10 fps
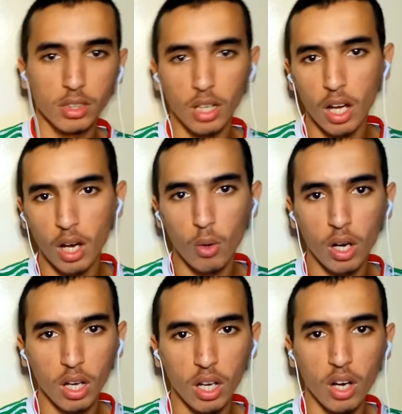
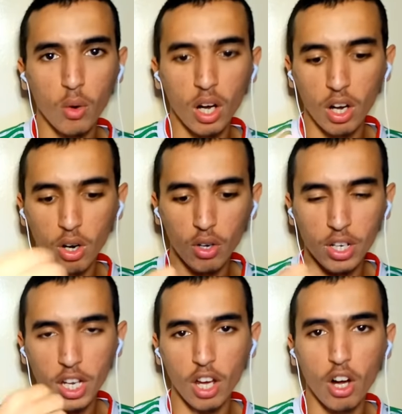خوا خوا
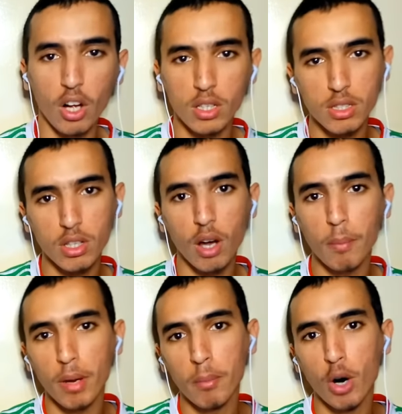اوني
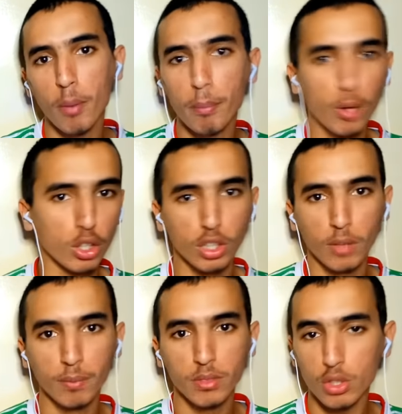اونسامبل مون بوت
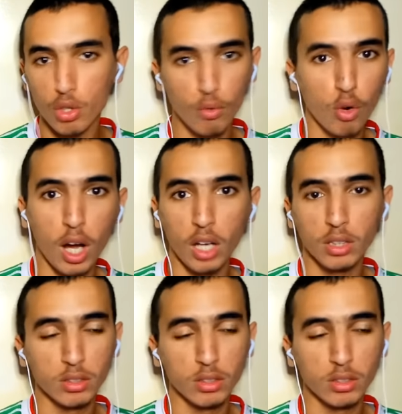تي فوا